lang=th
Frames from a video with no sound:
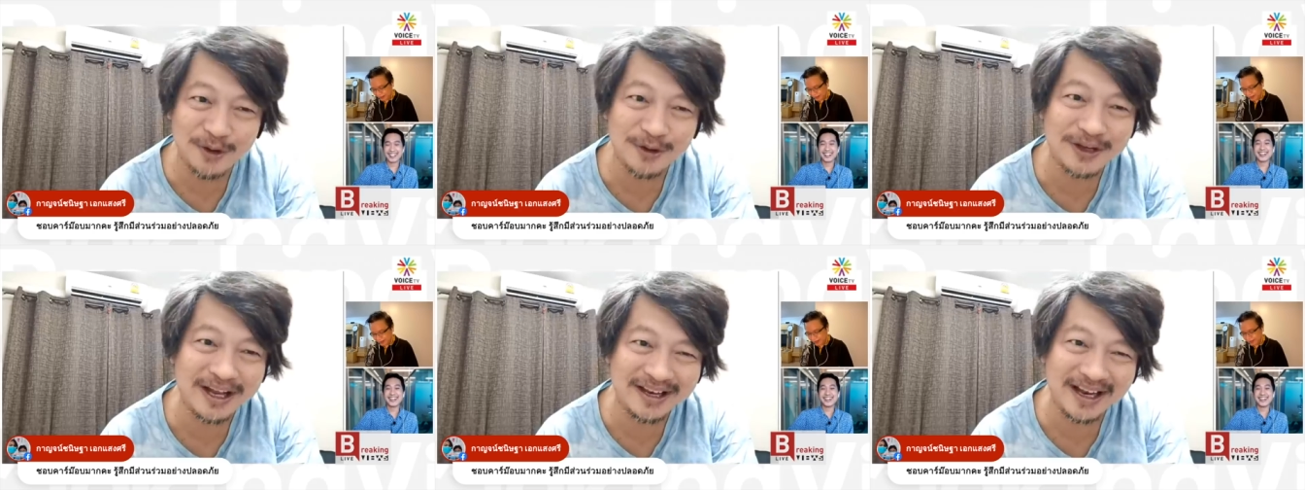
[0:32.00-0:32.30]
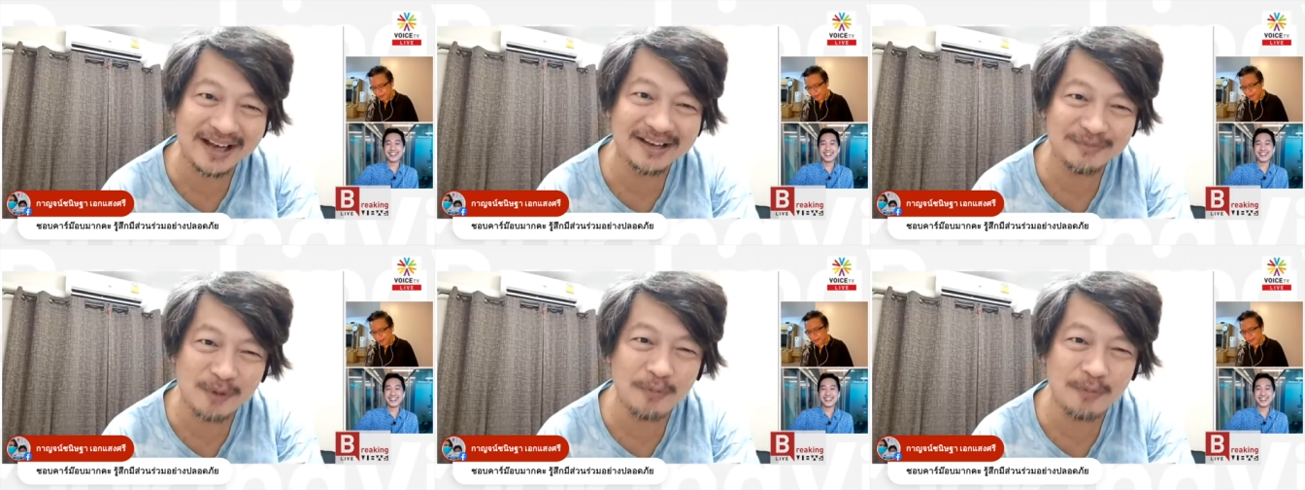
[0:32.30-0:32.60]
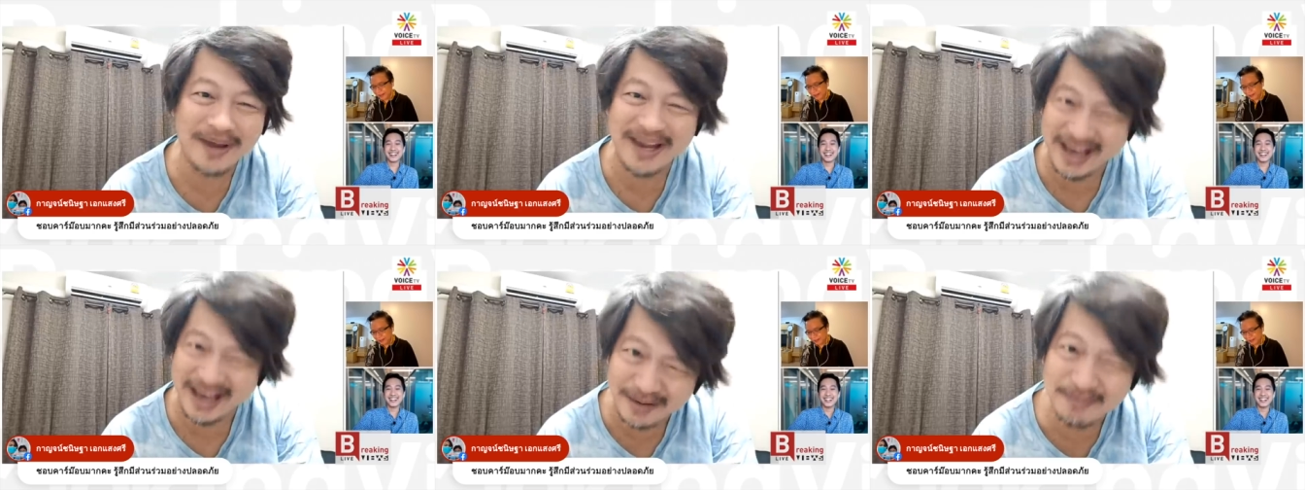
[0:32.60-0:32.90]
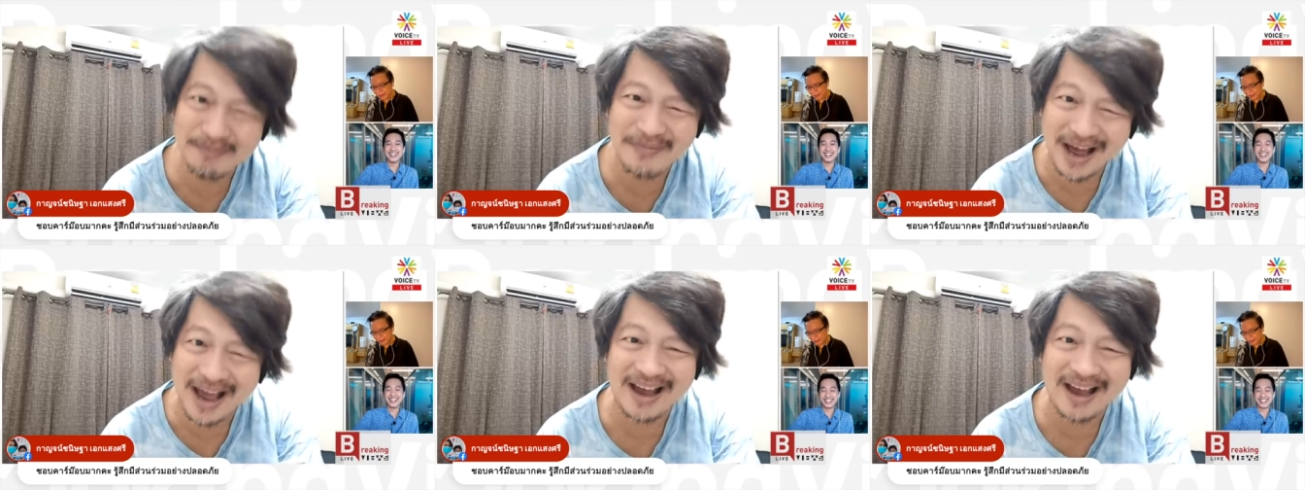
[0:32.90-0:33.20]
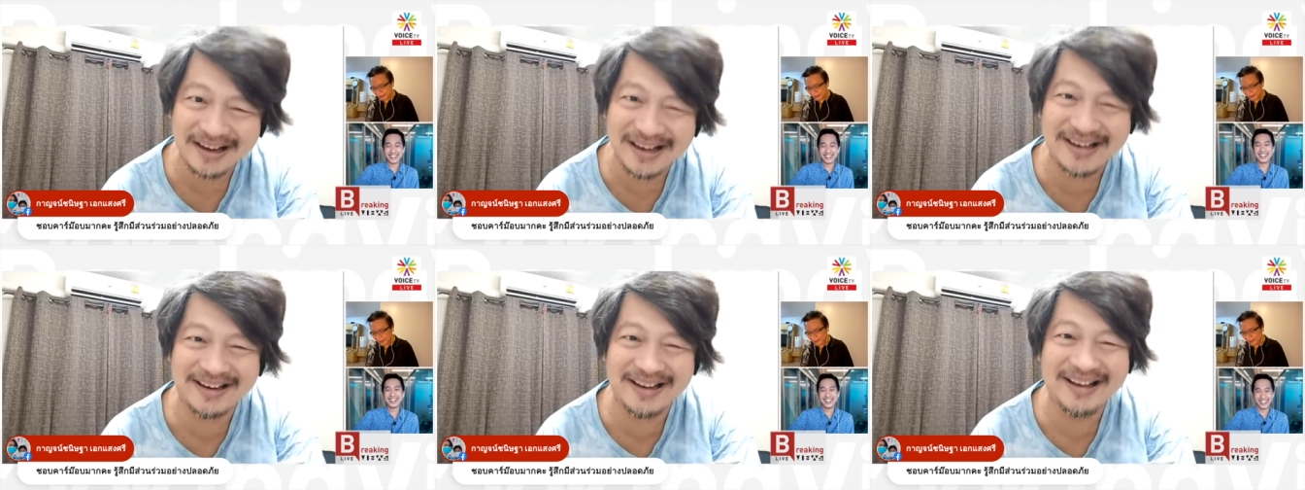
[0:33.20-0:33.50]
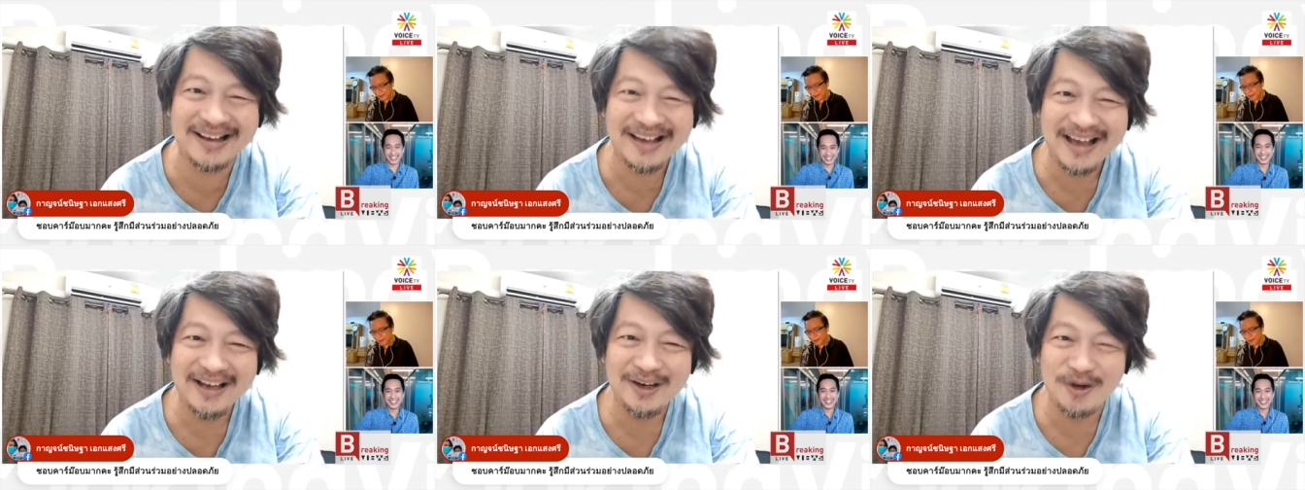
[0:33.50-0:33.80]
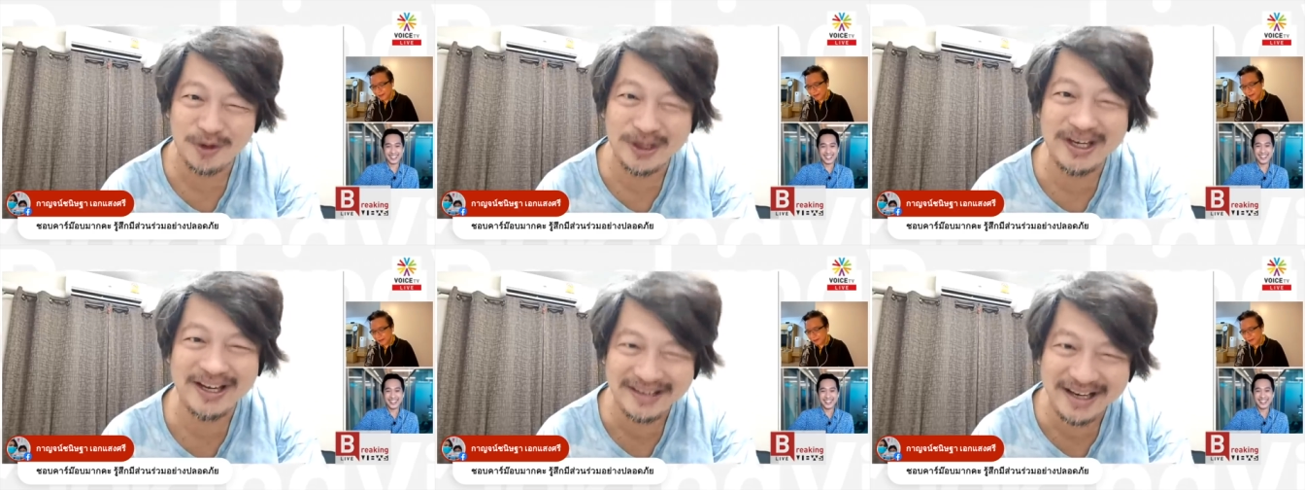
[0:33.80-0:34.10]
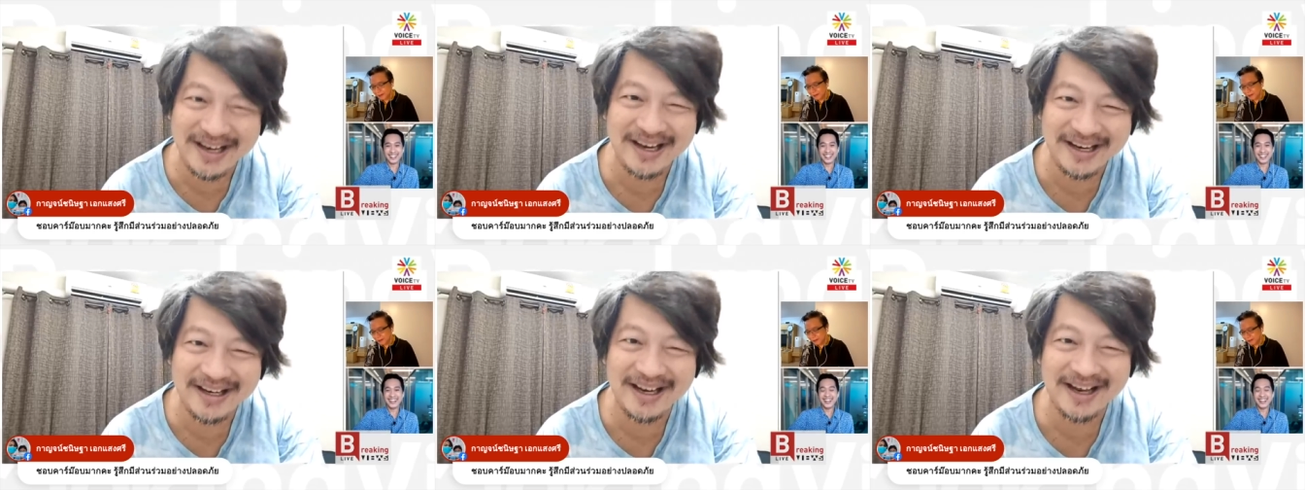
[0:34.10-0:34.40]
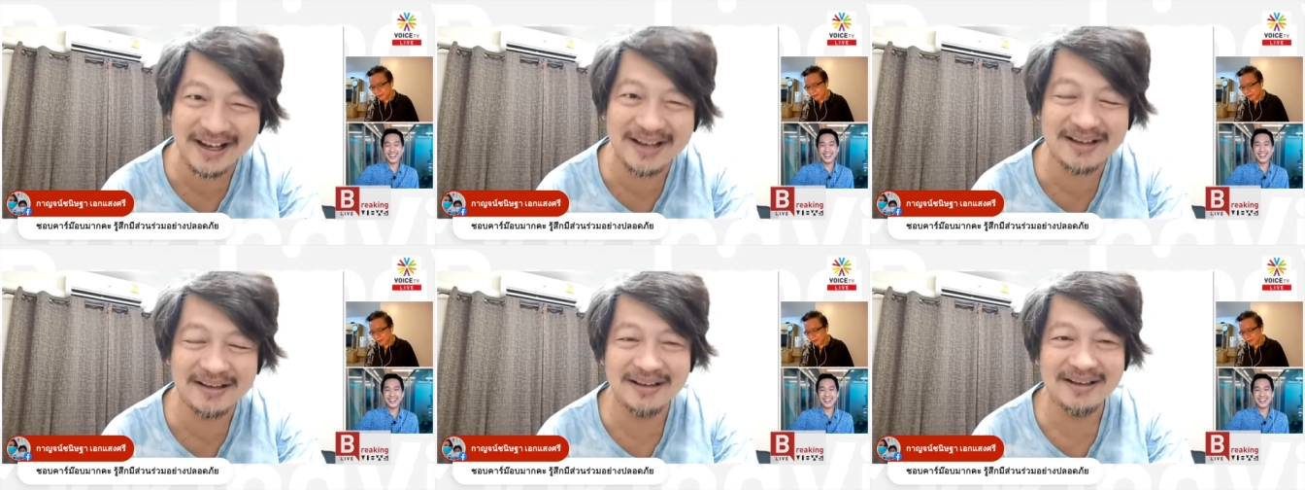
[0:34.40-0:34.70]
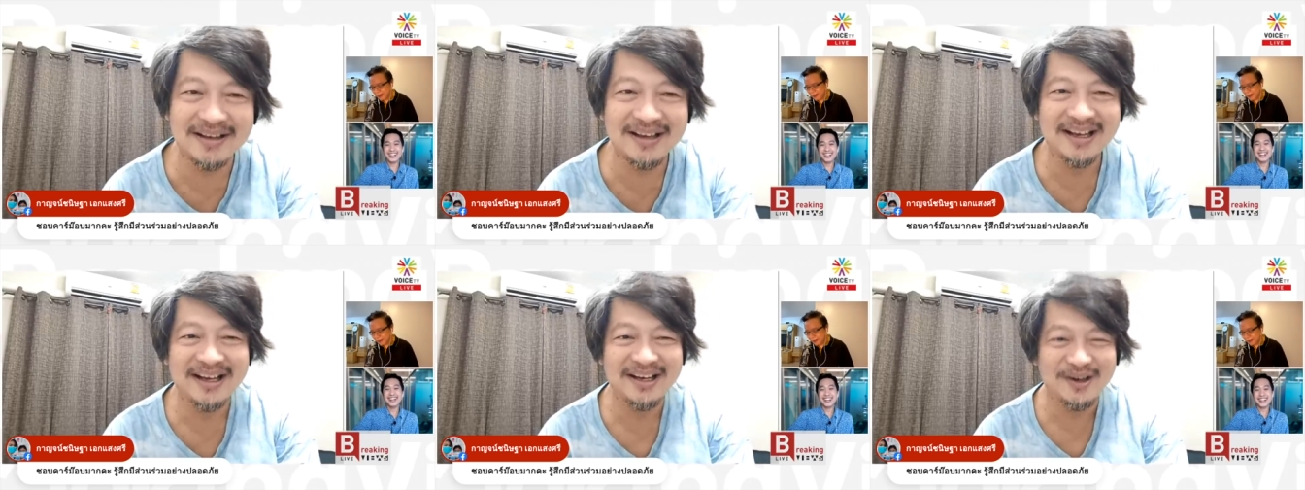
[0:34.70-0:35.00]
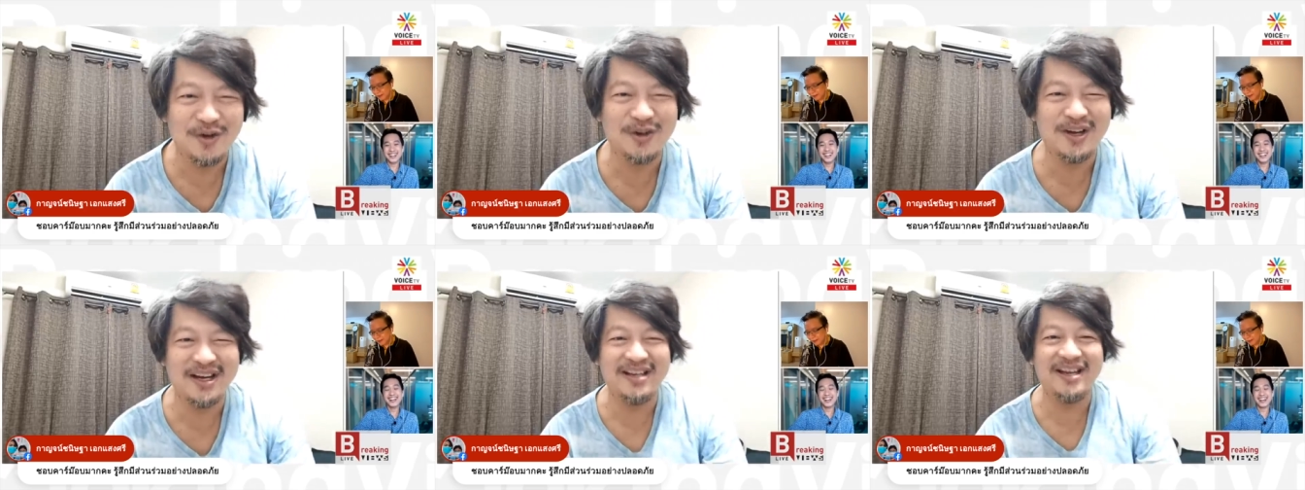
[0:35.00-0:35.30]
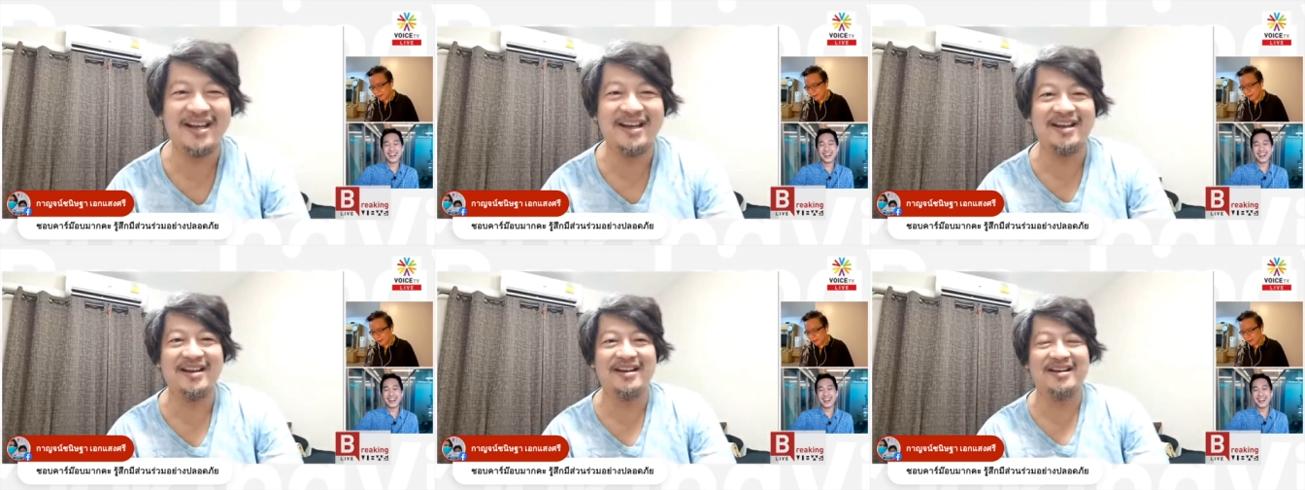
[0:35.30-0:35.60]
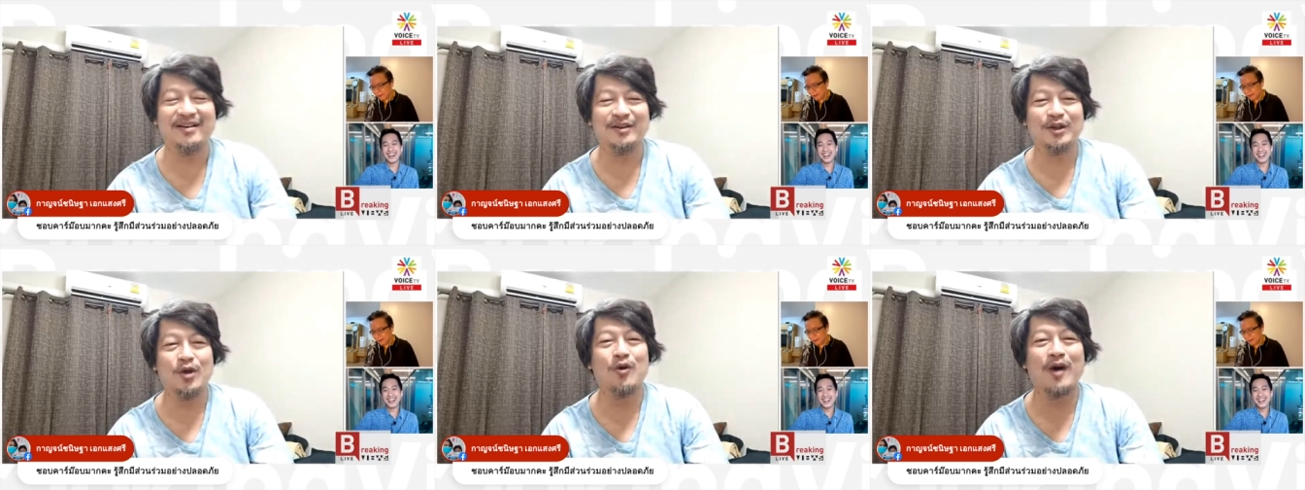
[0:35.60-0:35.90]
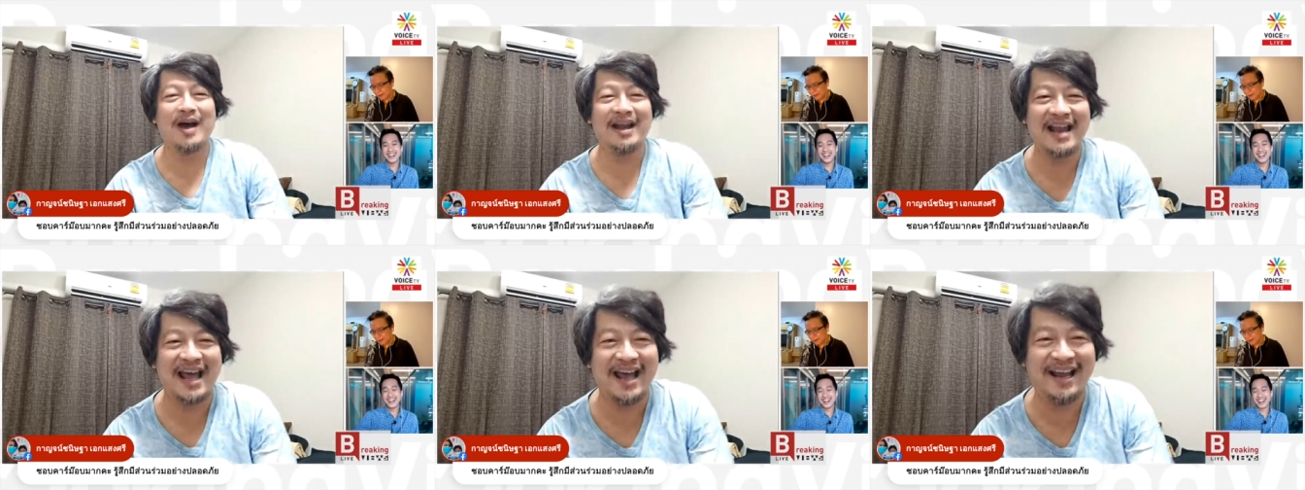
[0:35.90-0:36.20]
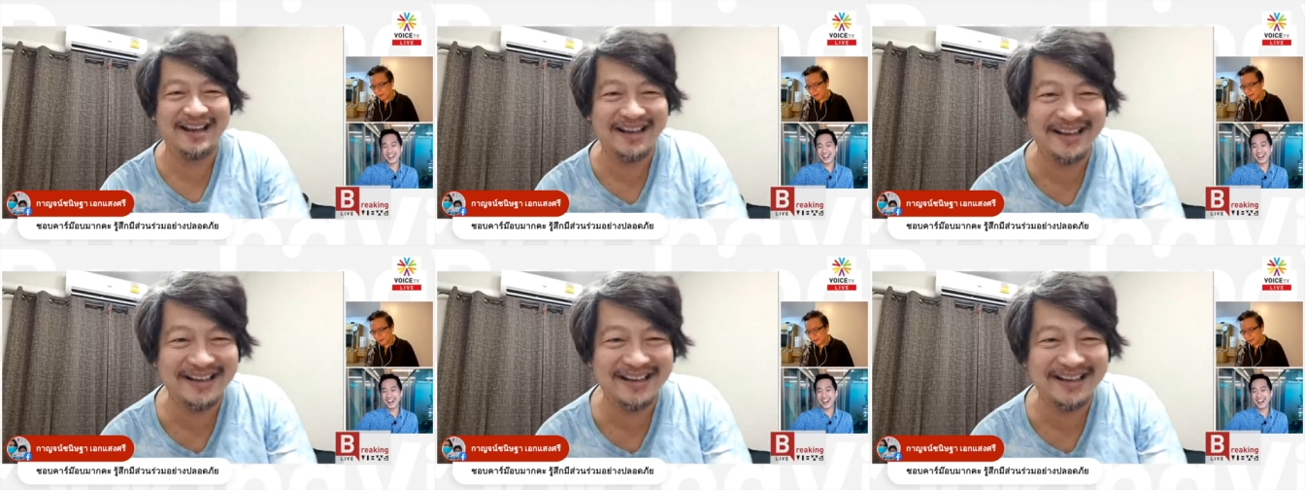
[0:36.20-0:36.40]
บอยู่ในนั้น ผมไม่เห็นม้าเลยดูดีๆนะดูดีๆตัวอะไร